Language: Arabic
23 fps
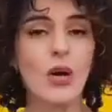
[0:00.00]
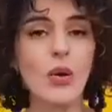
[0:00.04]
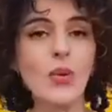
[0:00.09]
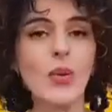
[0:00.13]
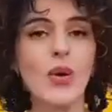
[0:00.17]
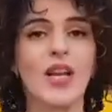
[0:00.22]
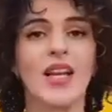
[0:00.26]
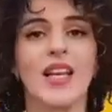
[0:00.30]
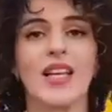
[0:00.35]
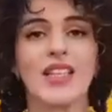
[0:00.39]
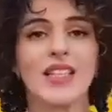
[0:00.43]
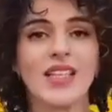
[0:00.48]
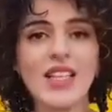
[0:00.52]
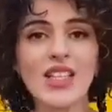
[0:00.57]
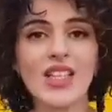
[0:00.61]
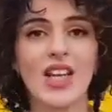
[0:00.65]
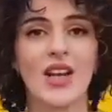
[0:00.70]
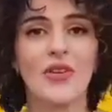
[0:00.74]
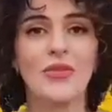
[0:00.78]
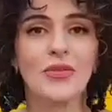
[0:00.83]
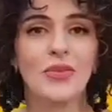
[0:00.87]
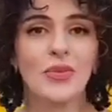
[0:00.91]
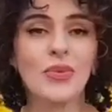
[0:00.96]
واللي
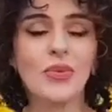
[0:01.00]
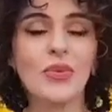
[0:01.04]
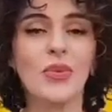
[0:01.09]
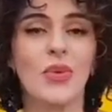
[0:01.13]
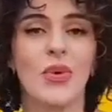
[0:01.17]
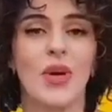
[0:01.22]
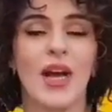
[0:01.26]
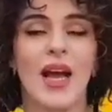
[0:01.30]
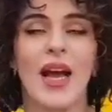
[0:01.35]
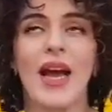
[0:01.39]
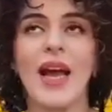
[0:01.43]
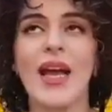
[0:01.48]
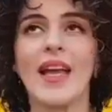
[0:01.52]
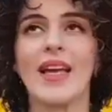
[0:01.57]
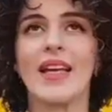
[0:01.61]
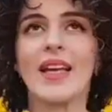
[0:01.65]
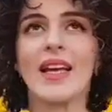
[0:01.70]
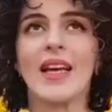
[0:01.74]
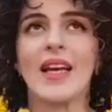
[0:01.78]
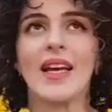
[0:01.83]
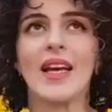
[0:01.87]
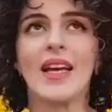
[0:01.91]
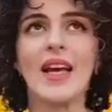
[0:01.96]
اكتشفته
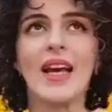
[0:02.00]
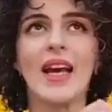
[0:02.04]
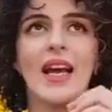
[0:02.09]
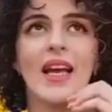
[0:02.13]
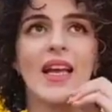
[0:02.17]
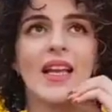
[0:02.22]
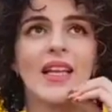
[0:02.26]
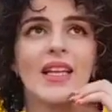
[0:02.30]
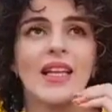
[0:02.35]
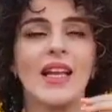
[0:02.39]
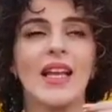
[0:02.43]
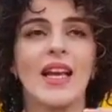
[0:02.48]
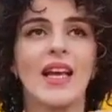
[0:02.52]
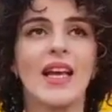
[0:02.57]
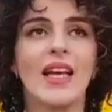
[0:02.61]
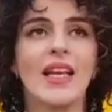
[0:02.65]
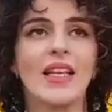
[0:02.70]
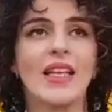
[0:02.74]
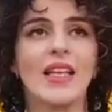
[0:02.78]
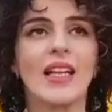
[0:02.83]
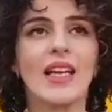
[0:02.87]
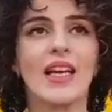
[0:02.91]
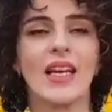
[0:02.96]
حاجه هايله
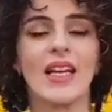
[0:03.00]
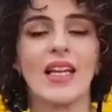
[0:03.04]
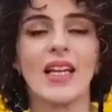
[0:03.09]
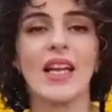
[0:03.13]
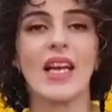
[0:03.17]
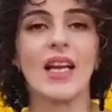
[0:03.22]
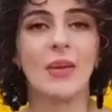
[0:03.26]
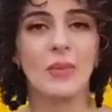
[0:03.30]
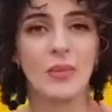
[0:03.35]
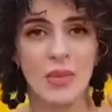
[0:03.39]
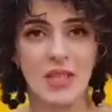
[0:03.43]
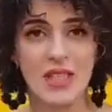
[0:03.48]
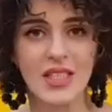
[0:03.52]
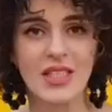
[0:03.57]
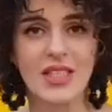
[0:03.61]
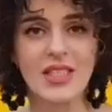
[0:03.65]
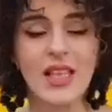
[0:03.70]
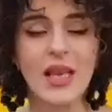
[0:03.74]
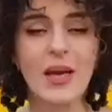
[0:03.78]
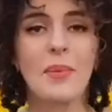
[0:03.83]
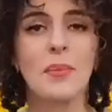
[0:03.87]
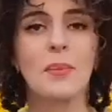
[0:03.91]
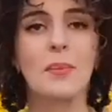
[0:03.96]
هايله هايله الماسك
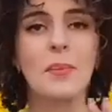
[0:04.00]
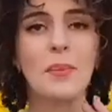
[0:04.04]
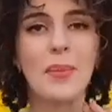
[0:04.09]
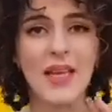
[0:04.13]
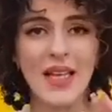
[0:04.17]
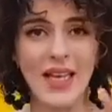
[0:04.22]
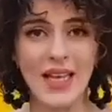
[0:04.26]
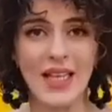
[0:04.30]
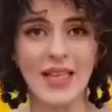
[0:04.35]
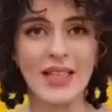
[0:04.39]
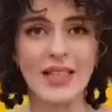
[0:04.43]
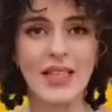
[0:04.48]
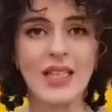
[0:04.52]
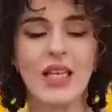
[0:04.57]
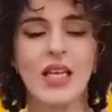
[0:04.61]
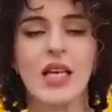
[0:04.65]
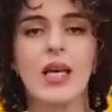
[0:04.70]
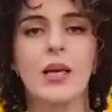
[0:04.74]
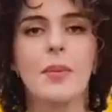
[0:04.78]
ده بجد